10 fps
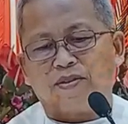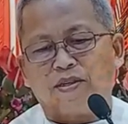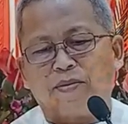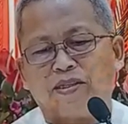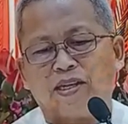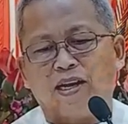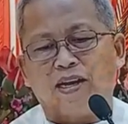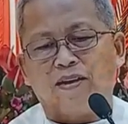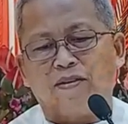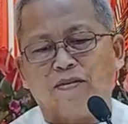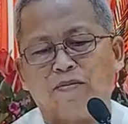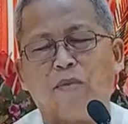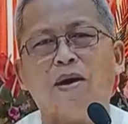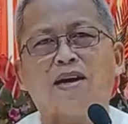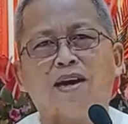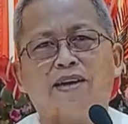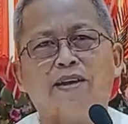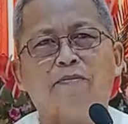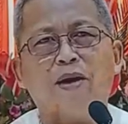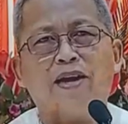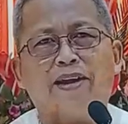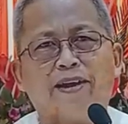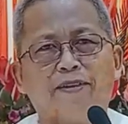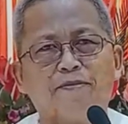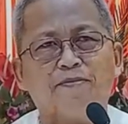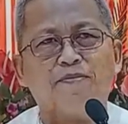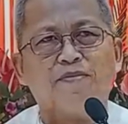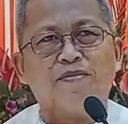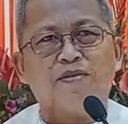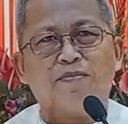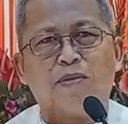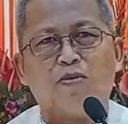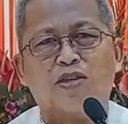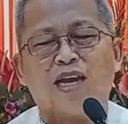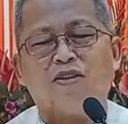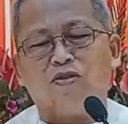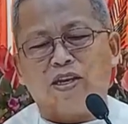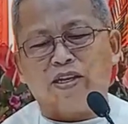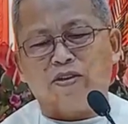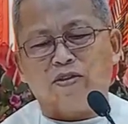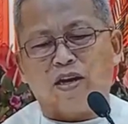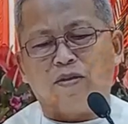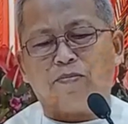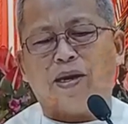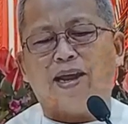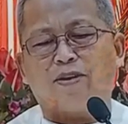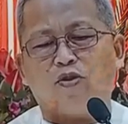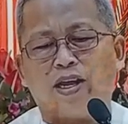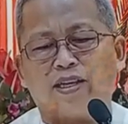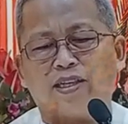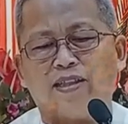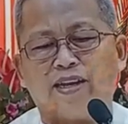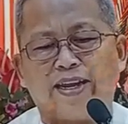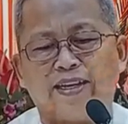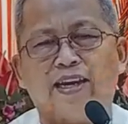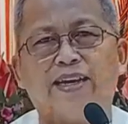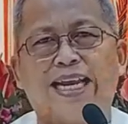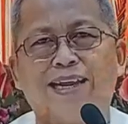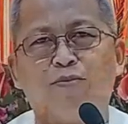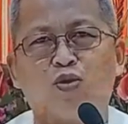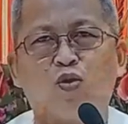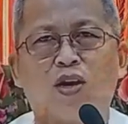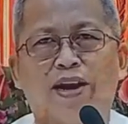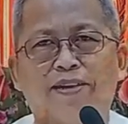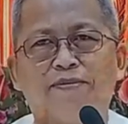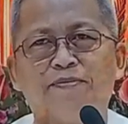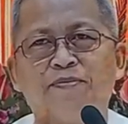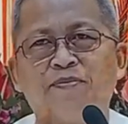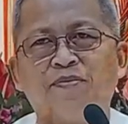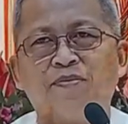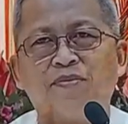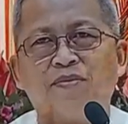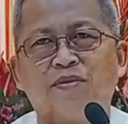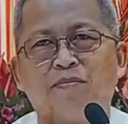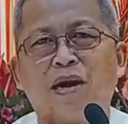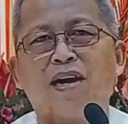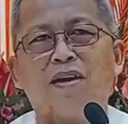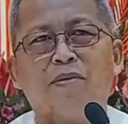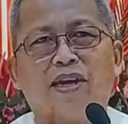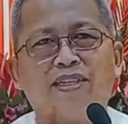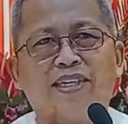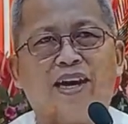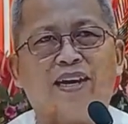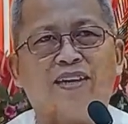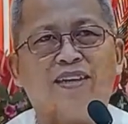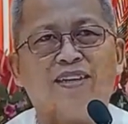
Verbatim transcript: sa may sala mamakak ning pare pangutan-o ninyo nga pilay kolekta dre nya dili mutugan pakak man na siya